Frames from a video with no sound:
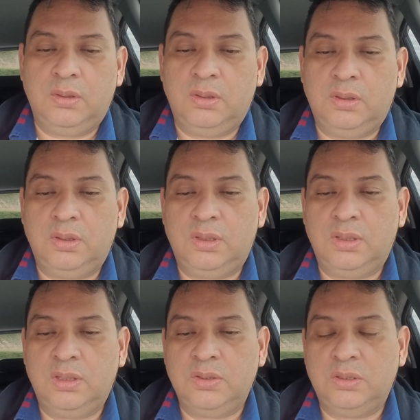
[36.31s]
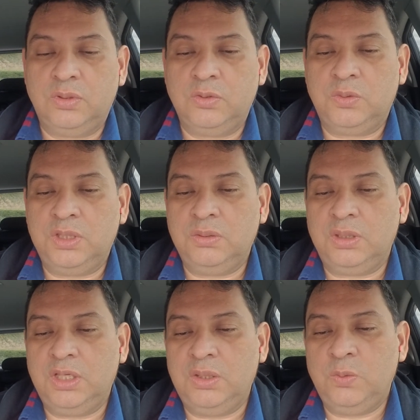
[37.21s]
Eh, Jesucristo
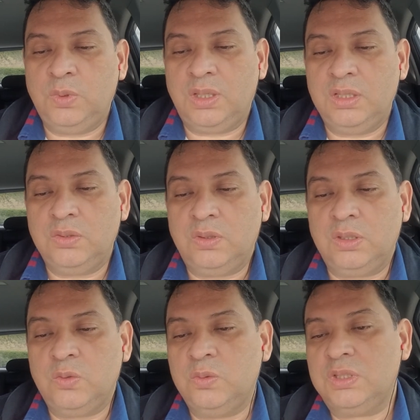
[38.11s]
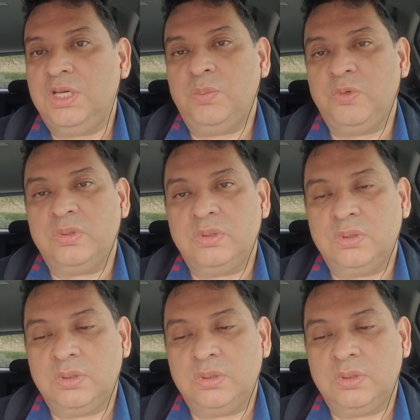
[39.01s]
aquí nunca ha dicho que no juzguemos.